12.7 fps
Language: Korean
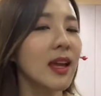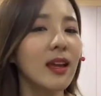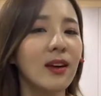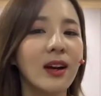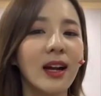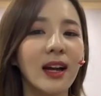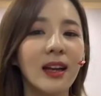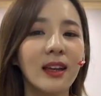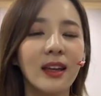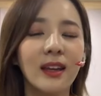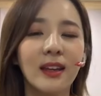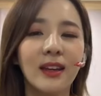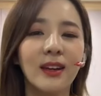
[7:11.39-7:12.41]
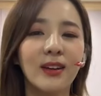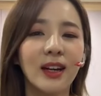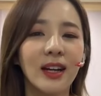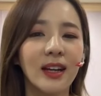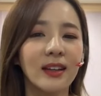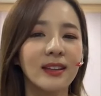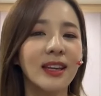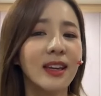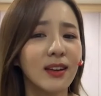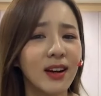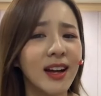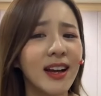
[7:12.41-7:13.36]
혜영아 혜, 혜영아
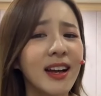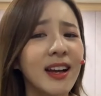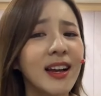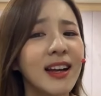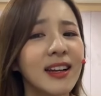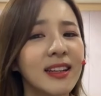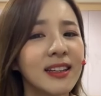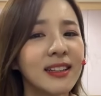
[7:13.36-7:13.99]
혜영아